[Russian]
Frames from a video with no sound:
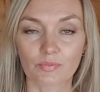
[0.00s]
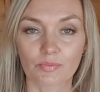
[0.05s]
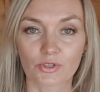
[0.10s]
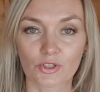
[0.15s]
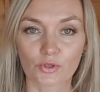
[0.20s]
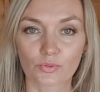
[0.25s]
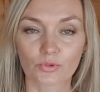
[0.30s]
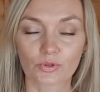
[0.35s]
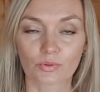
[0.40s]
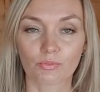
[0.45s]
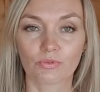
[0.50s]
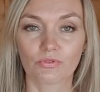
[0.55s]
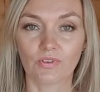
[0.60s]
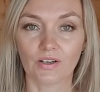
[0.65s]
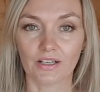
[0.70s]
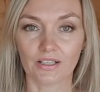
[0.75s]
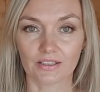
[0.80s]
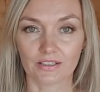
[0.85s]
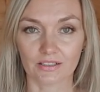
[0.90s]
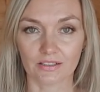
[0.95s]
почему-то
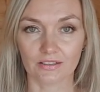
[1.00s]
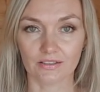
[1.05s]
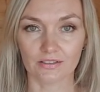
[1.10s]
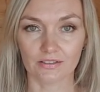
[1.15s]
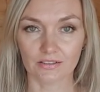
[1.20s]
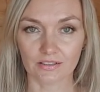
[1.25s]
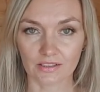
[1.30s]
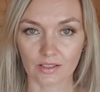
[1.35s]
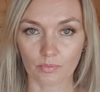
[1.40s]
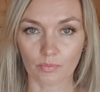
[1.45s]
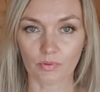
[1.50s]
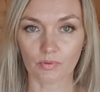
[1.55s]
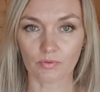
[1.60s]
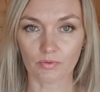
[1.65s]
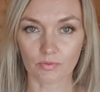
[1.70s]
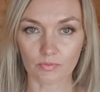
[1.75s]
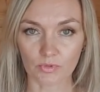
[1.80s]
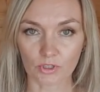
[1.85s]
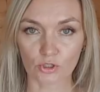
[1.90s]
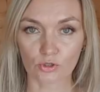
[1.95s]
бывает, иногда
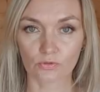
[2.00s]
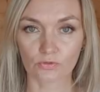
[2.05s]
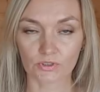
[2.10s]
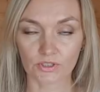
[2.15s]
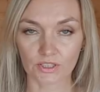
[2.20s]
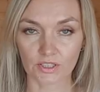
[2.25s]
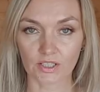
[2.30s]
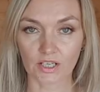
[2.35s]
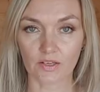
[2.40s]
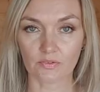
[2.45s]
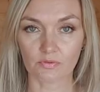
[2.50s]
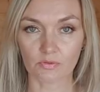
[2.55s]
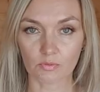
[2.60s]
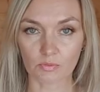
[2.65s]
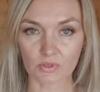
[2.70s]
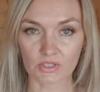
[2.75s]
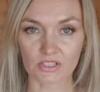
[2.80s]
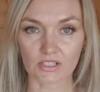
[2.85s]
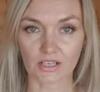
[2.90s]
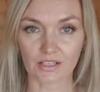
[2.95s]
между фотографиями
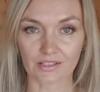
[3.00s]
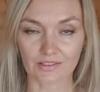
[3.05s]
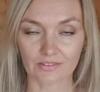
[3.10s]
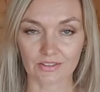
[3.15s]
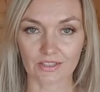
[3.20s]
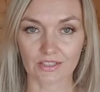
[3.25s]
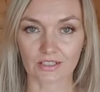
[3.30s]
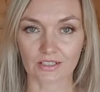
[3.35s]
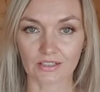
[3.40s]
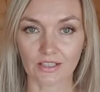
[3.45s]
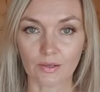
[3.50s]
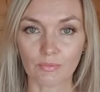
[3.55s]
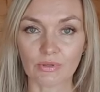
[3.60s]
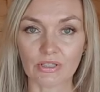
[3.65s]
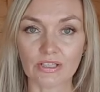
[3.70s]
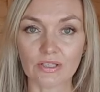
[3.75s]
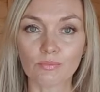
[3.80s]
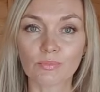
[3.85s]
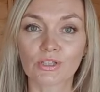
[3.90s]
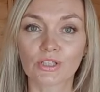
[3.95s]
проскакивает реклама,
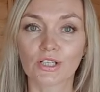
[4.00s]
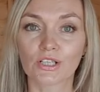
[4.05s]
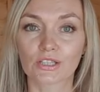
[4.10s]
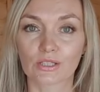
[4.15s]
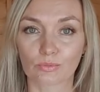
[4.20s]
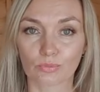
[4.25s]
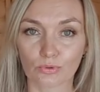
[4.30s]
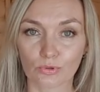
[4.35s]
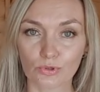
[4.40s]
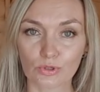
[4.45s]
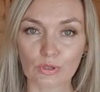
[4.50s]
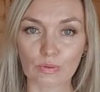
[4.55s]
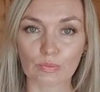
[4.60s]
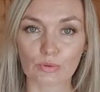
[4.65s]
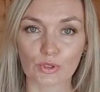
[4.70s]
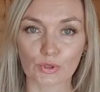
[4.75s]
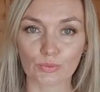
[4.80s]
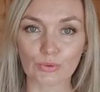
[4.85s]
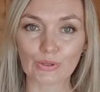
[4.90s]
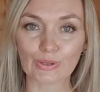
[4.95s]
и именно эта блузка
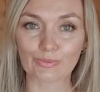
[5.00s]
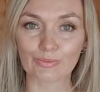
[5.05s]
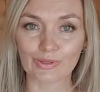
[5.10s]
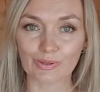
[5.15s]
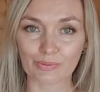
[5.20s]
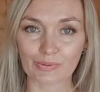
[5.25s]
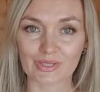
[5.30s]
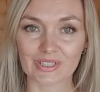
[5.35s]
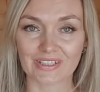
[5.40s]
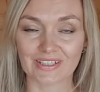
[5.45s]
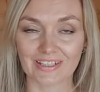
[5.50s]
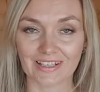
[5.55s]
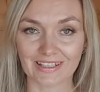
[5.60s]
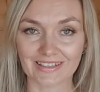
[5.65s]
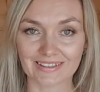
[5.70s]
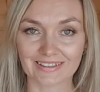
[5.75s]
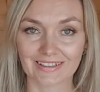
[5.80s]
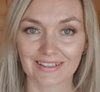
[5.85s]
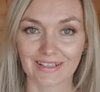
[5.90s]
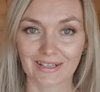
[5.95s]
почему-то мне
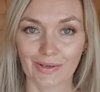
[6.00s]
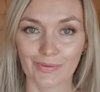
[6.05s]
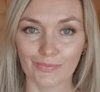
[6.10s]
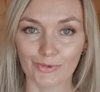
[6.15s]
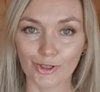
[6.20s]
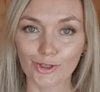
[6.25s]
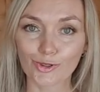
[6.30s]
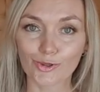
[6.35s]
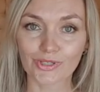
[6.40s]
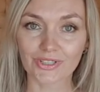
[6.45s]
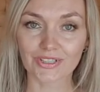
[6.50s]
постоянно, мне ее